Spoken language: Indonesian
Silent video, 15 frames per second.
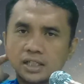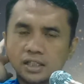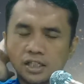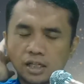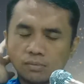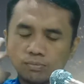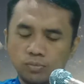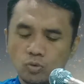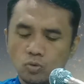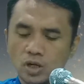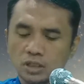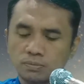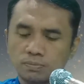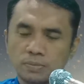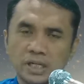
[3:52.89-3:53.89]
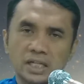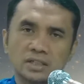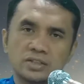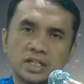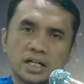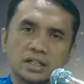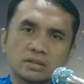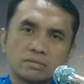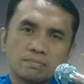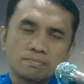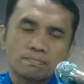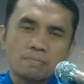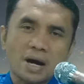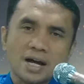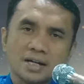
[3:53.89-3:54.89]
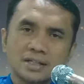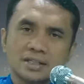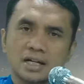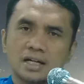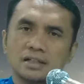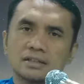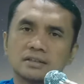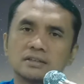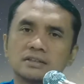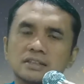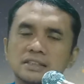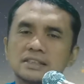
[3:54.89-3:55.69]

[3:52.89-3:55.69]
dan buat pekerjaan, bahkan